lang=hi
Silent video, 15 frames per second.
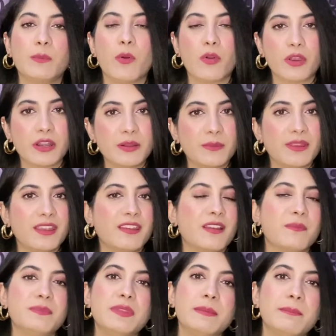पॉकेट
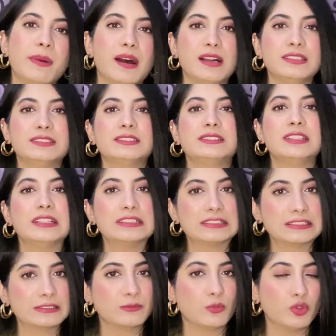में अपने पास
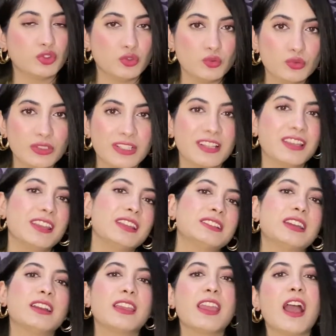नट्स मौजूद रखें
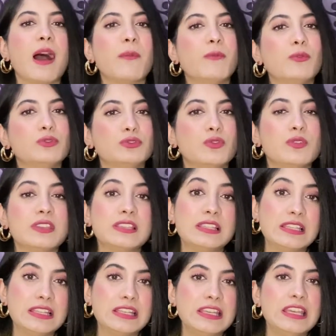ताकि आप उसको
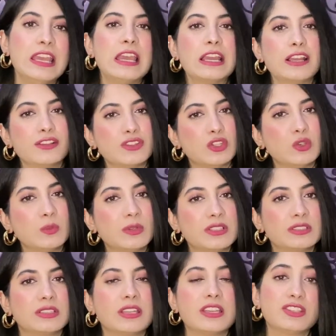ईजीली कंज्यूम
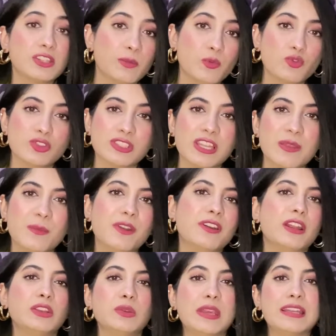कर सकें जब कुछ नहीं मिल
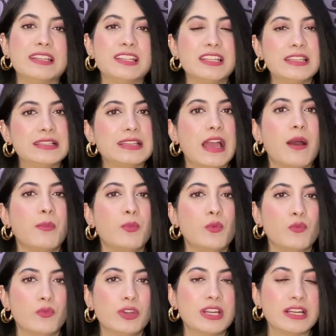रहा तो एटलीस्ट आप
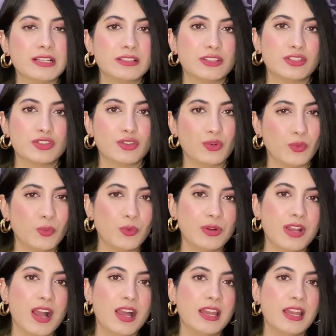वो नट्स ज़रूर ज़रूर खा